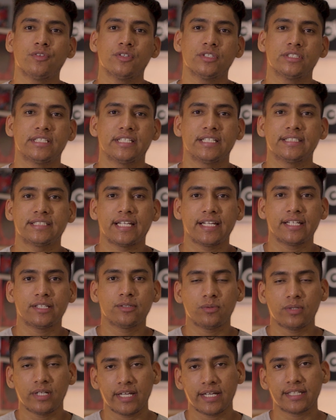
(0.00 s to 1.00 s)
vocês aí
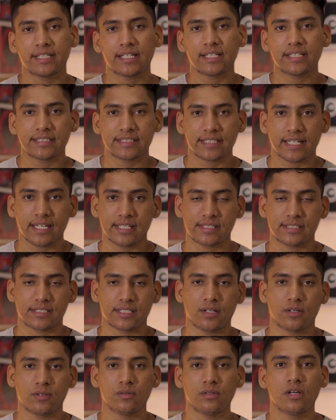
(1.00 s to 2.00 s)
no link da
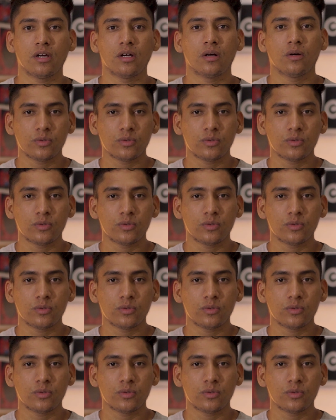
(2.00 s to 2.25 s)
descrição